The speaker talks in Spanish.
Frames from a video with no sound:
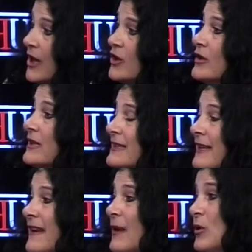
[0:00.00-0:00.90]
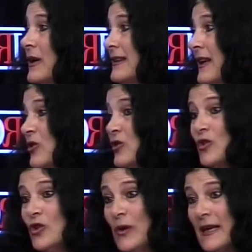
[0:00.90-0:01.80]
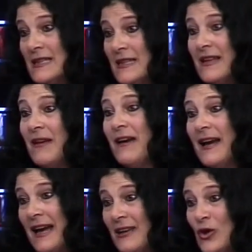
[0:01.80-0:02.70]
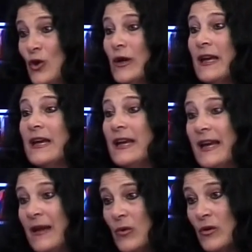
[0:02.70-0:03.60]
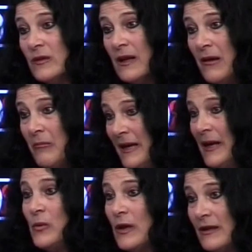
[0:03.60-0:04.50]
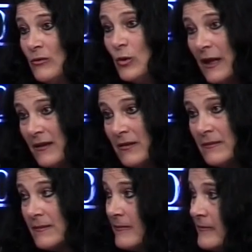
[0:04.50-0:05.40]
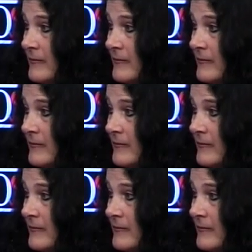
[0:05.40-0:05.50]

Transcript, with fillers: donde tendríamos que estar nosotros allí trabajando en lo que queremos para nuestro lugar. Berra,